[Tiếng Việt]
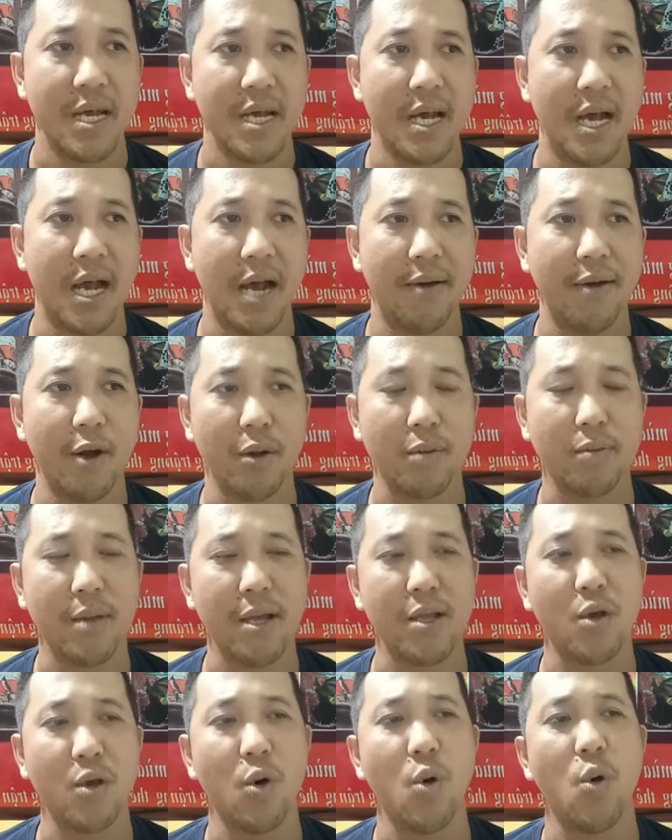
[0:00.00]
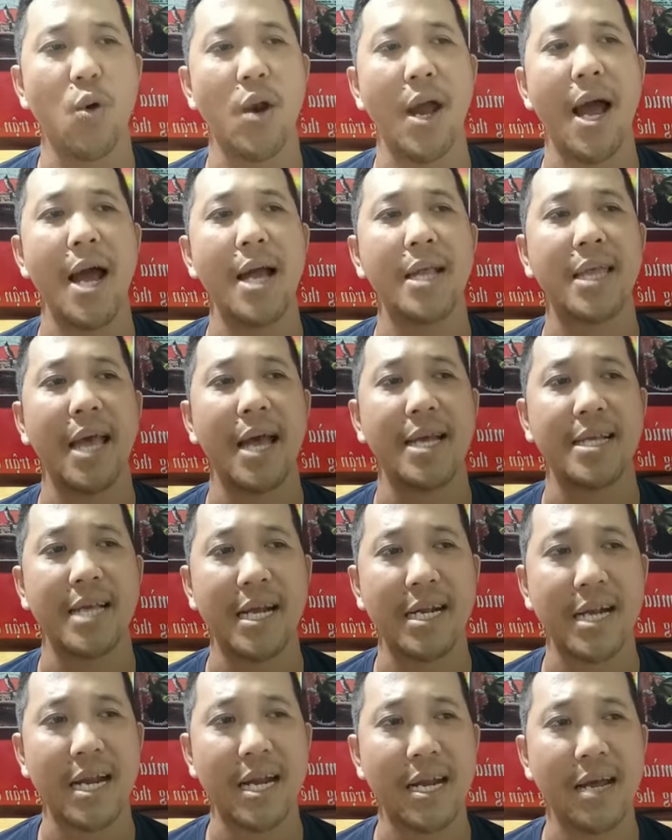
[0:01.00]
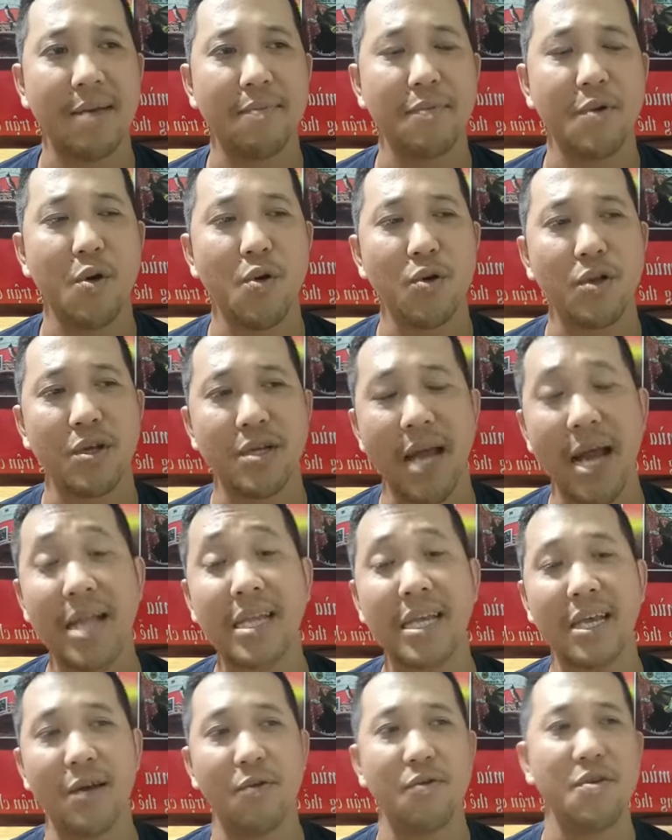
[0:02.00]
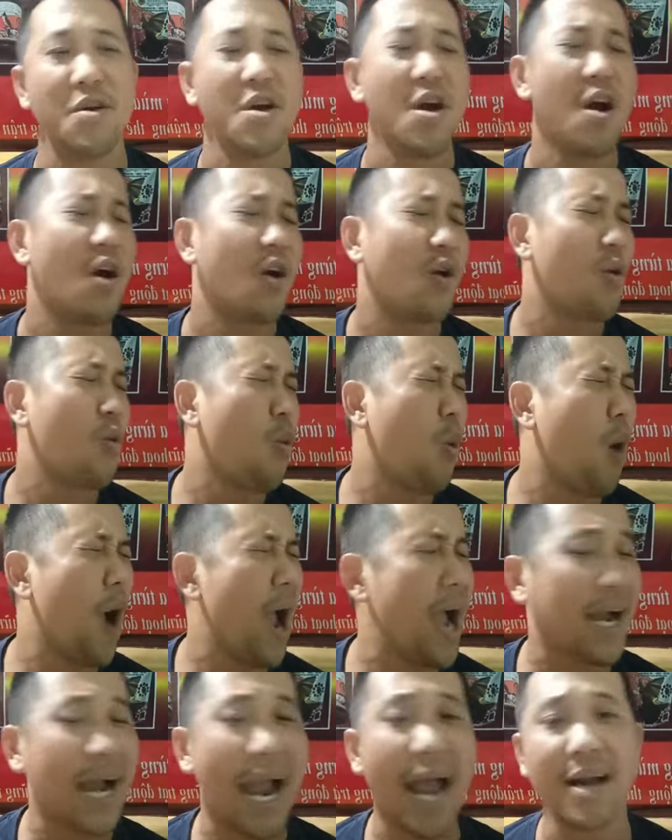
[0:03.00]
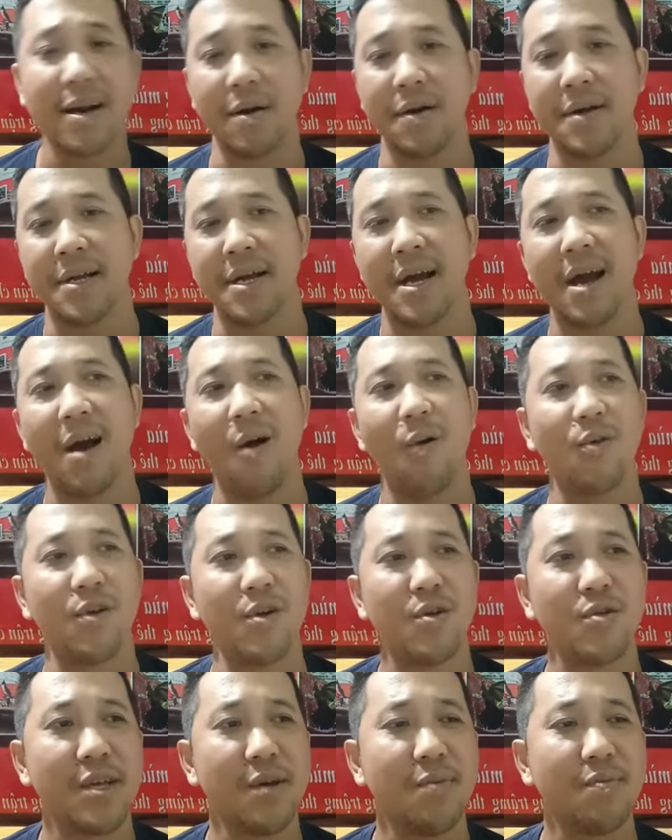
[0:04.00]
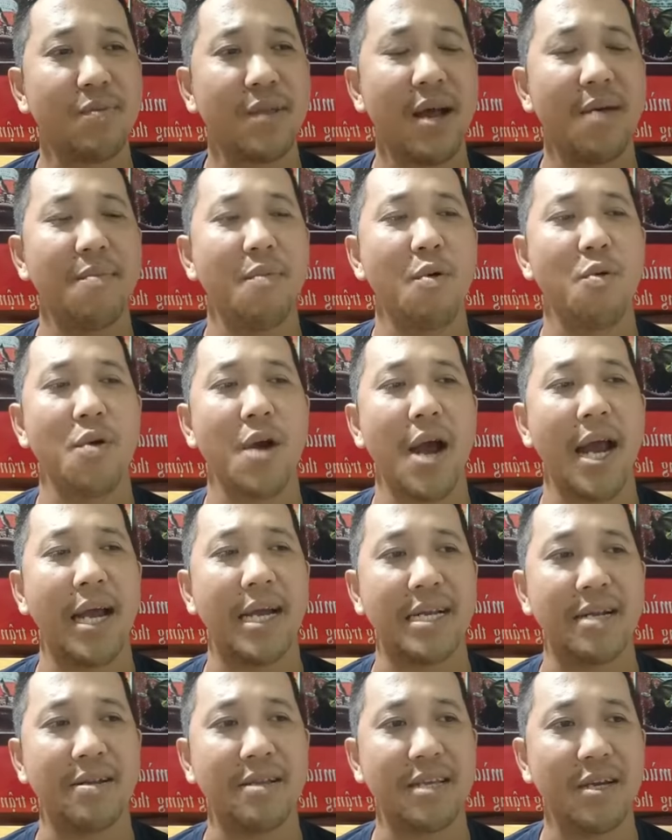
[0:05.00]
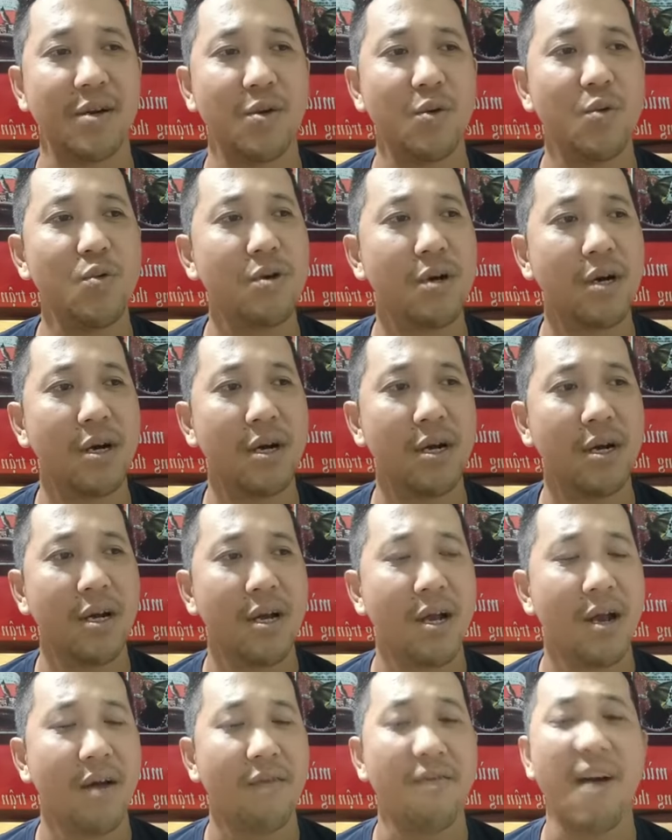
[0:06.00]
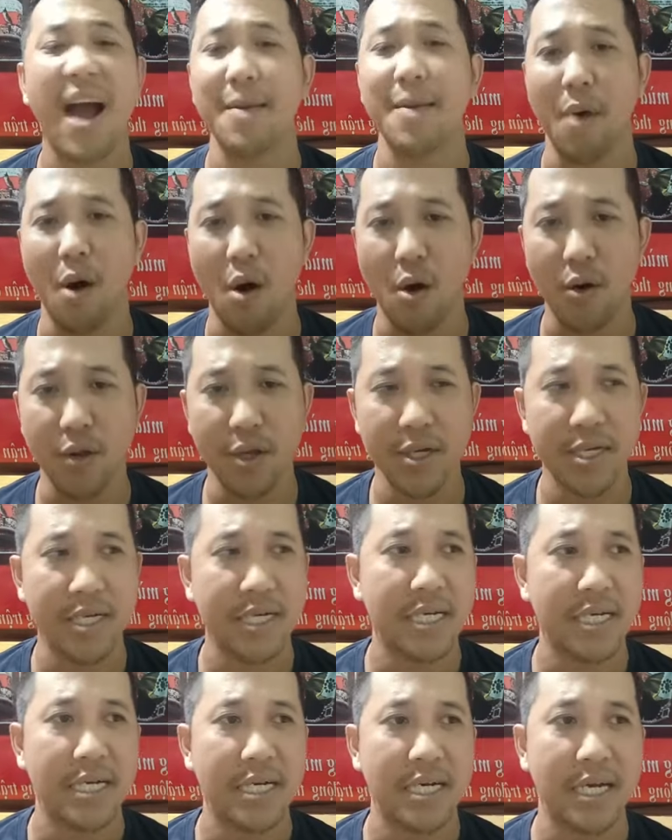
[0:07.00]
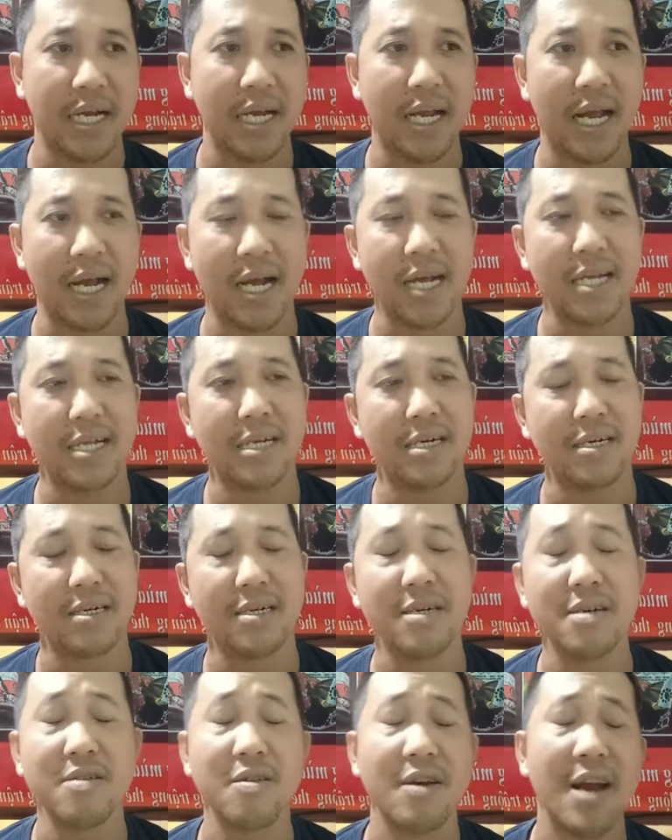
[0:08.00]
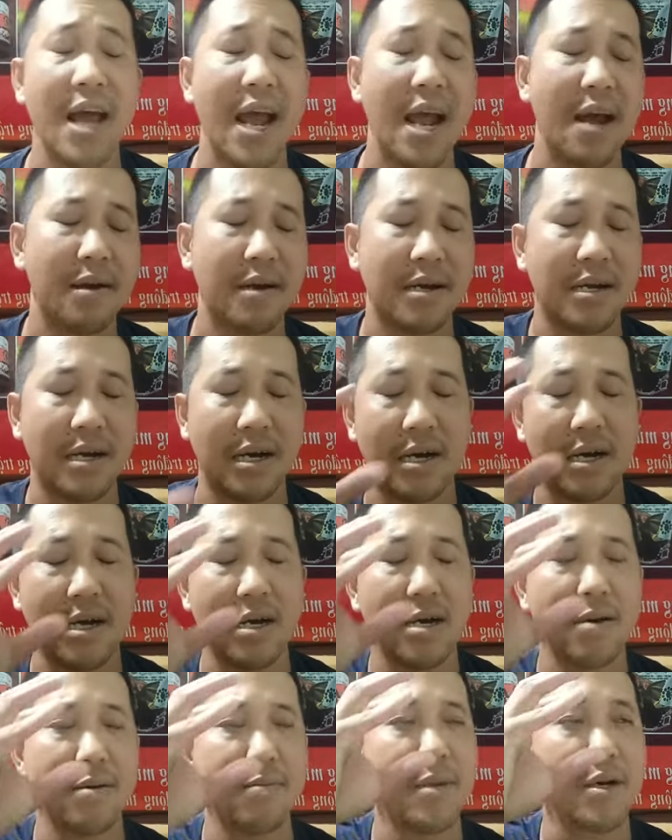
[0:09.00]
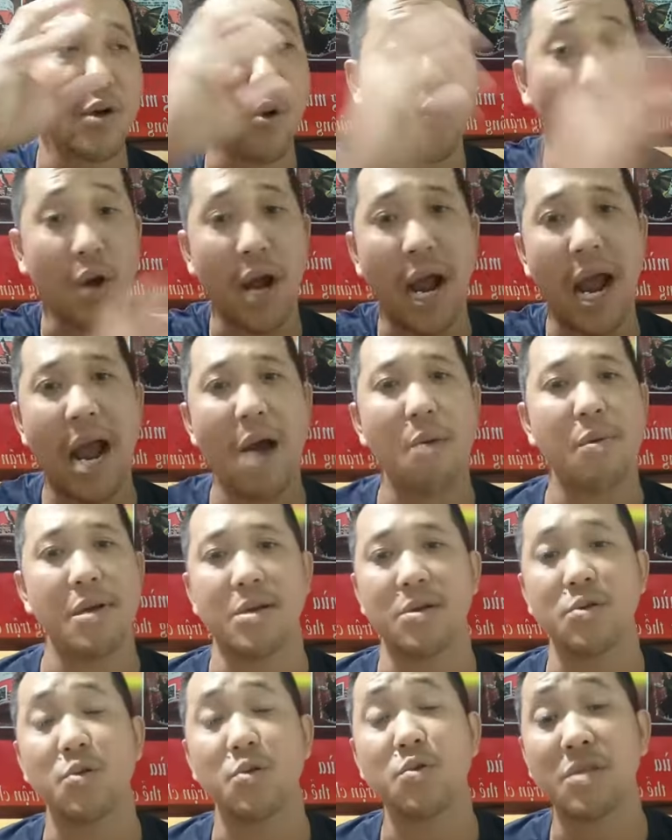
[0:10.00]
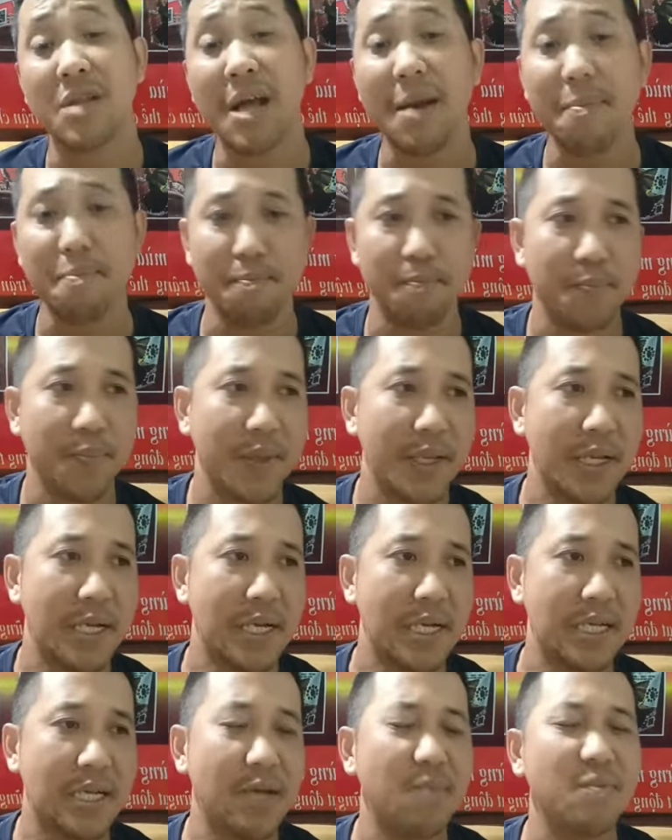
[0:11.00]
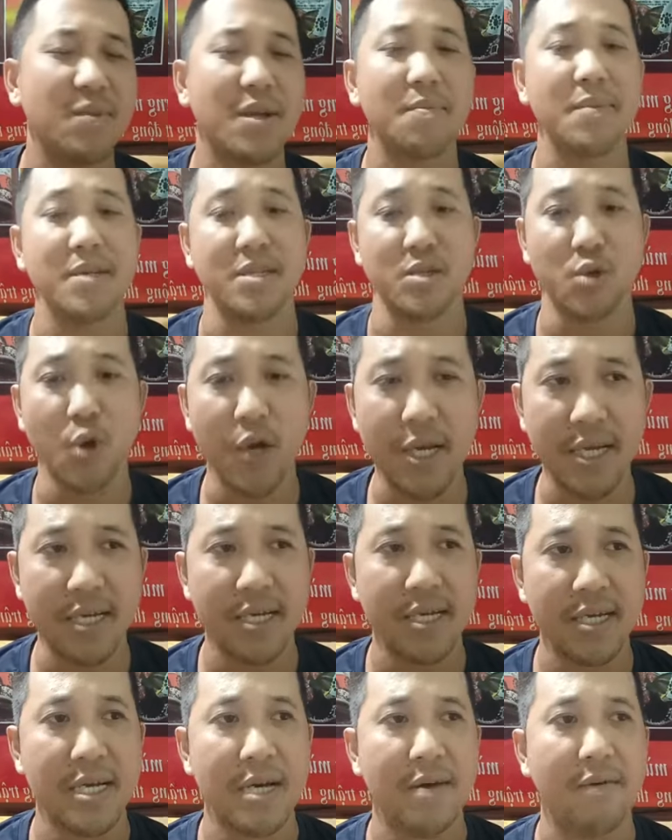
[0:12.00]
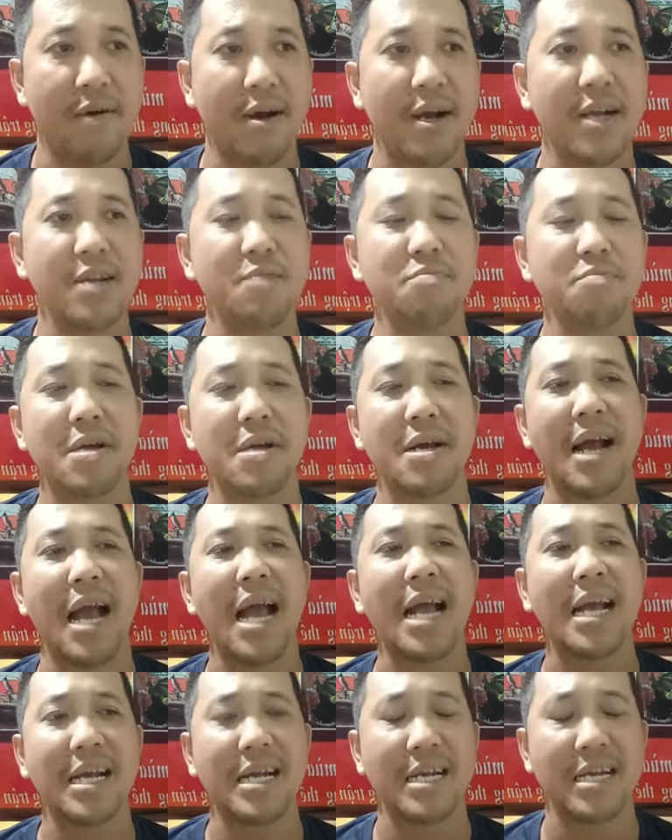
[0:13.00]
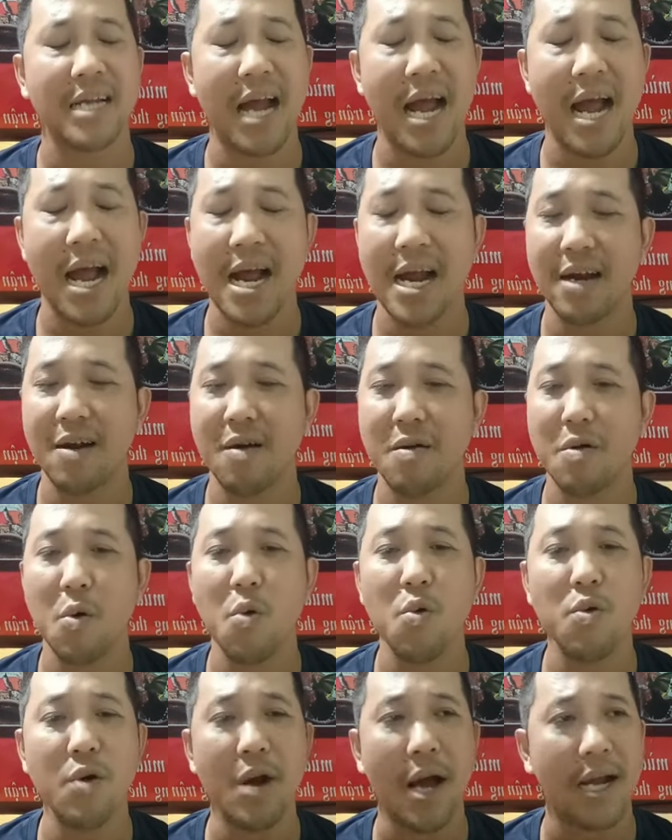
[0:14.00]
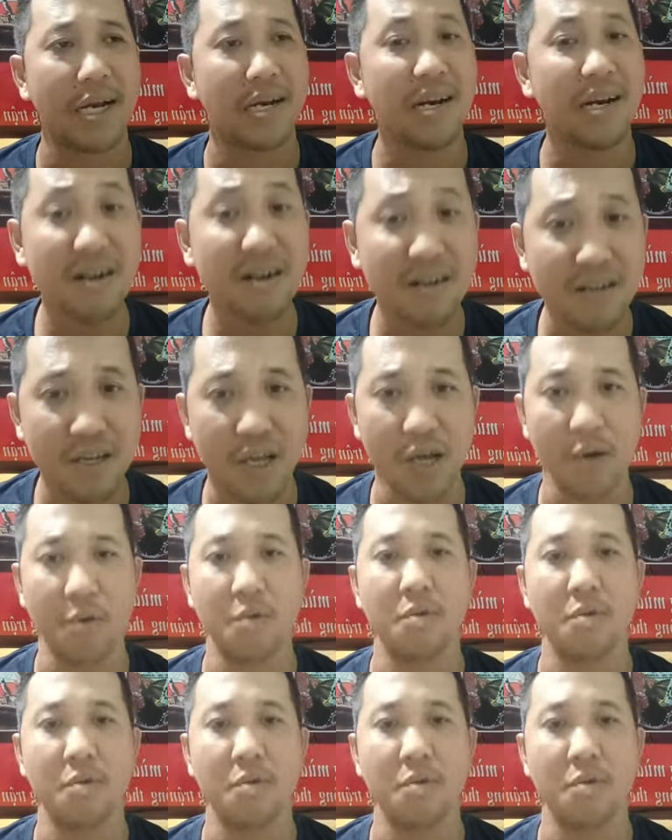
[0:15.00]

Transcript: Ví dụ chúng ta vô lá chè xanh anh em vô từ sáng chiều nó quá khát rồi, hầu như chim ta một ngày nó chỉ uống vài mỏ thôi, nghĩa là cái lượng nước nó đang ở mức độ cao mà giờ nó xuống thấp, chim ta bị suy, và khi chúng ta ngắt ra nó uống lại rất nhiều,